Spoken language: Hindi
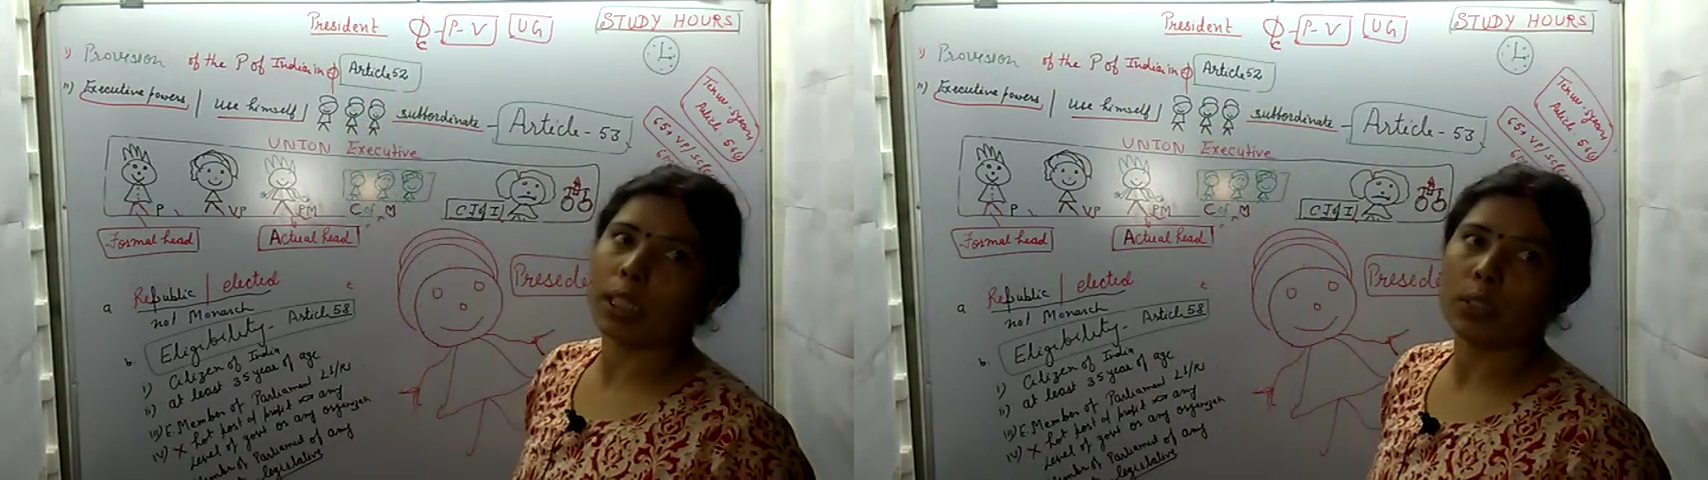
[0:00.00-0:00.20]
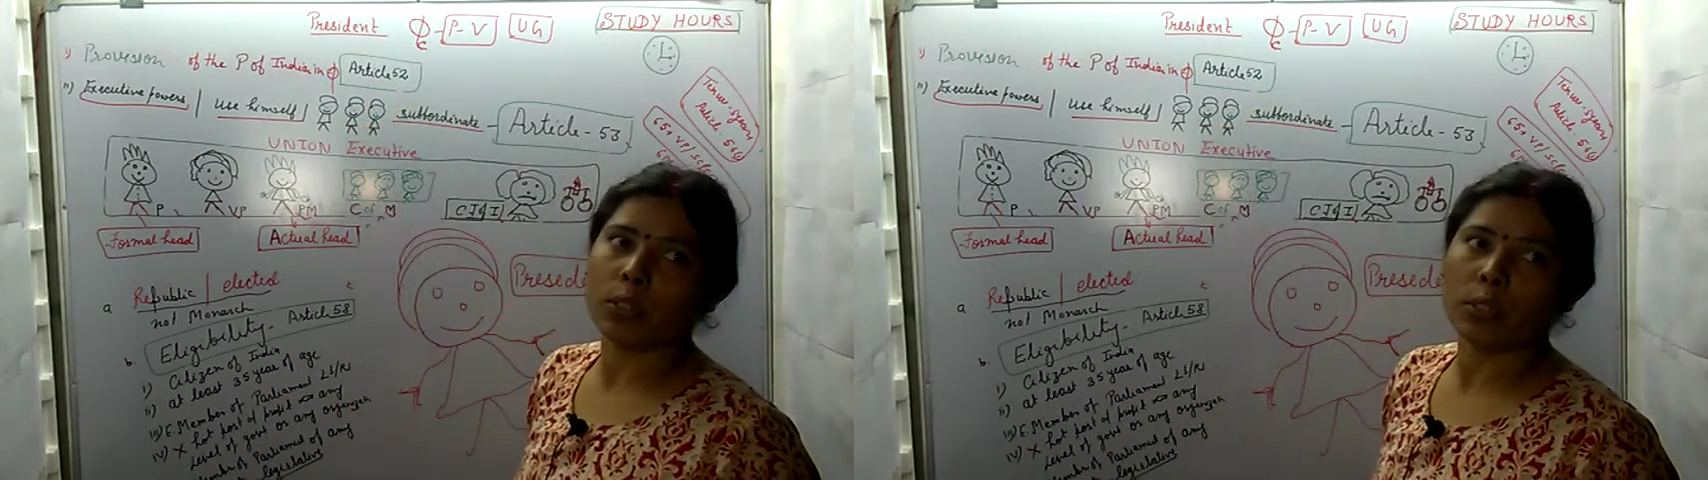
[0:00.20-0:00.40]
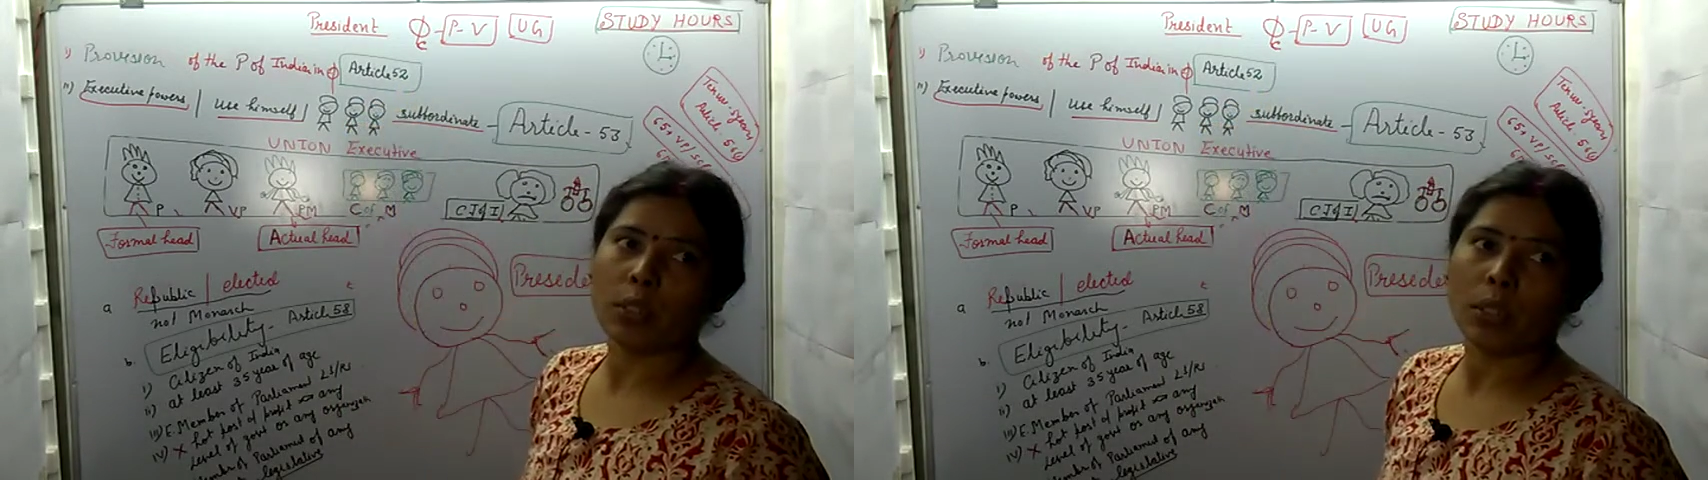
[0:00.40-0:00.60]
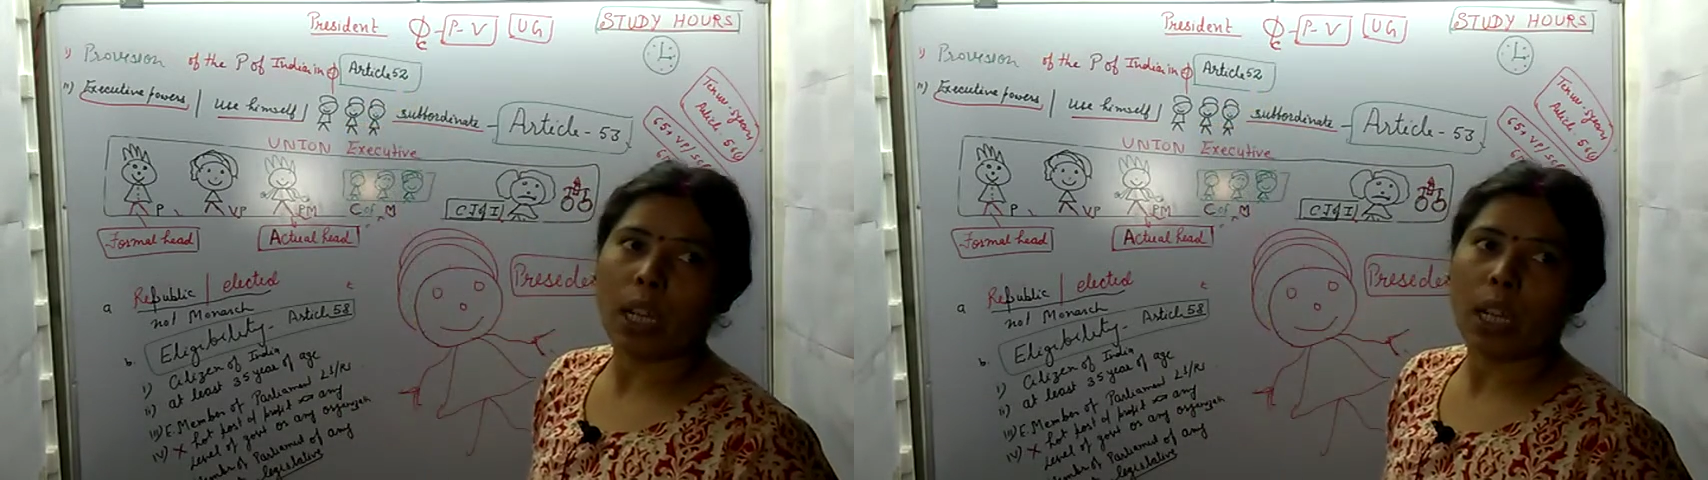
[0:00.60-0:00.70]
गया दोस्तों